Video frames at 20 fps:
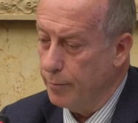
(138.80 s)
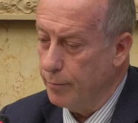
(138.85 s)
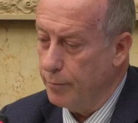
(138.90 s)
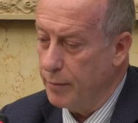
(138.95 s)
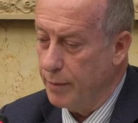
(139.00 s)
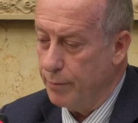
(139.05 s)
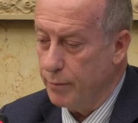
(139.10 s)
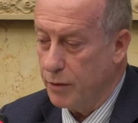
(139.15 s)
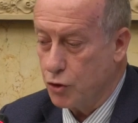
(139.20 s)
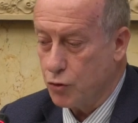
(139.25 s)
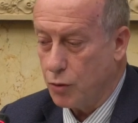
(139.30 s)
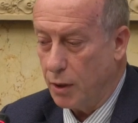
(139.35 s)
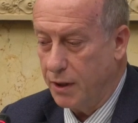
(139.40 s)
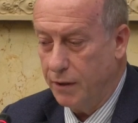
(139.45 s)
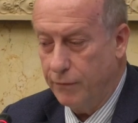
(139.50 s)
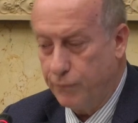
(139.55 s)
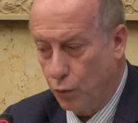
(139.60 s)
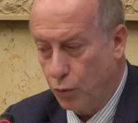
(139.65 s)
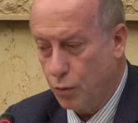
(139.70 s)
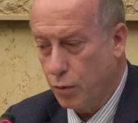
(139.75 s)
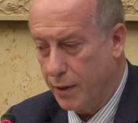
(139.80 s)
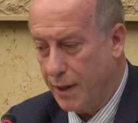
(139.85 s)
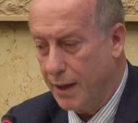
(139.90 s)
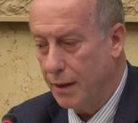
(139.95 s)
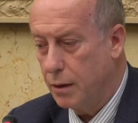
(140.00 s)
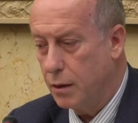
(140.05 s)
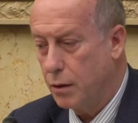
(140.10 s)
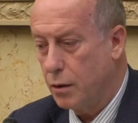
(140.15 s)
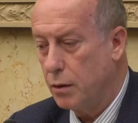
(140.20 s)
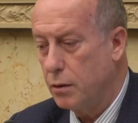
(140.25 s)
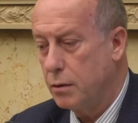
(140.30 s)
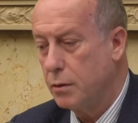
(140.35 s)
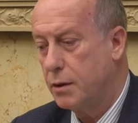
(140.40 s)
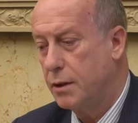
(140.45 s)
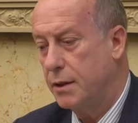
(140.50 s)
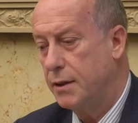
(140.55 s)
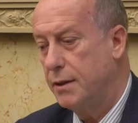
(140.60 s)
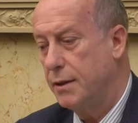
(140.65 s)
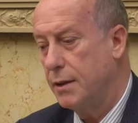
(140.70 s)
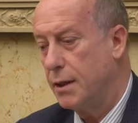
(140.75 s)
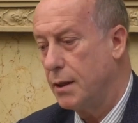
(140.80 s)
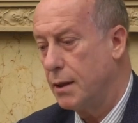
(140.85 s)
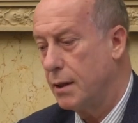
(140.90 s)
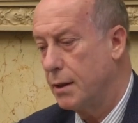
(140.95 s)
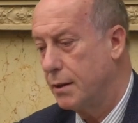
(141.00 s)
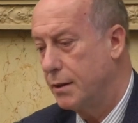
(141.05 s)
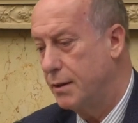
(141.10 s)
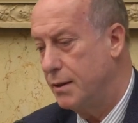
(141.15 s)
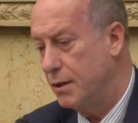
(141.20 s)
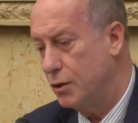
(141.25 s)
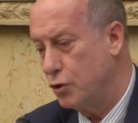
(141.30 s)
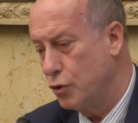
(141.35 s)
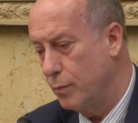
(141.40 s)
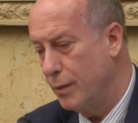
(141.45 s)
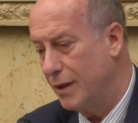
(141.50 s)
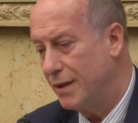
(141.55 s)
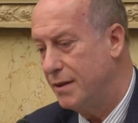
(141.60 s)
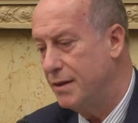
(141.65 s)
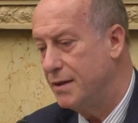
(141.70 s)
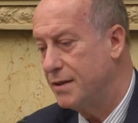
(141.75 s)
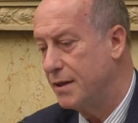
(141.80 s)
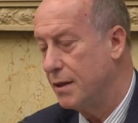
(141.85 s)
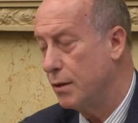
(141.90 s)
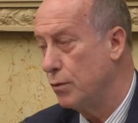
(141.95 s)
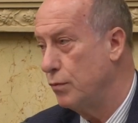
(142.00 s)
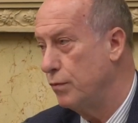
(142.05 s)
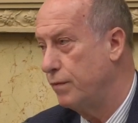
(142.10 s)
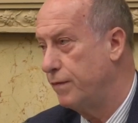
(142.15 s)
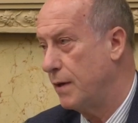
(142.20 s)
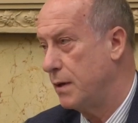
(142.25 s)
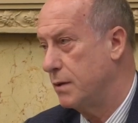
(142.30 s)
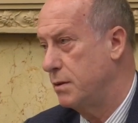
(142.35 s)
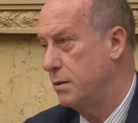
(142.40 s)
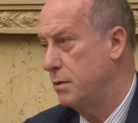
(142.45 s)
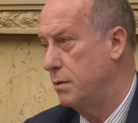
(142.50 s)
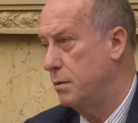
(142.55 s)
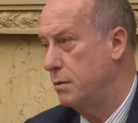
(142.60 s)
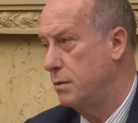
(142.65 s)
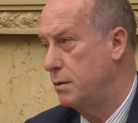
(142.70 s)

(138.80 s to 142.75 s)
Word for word: mais, je crois qu'il faut que quelqu'un qui, est somaticien le fasse.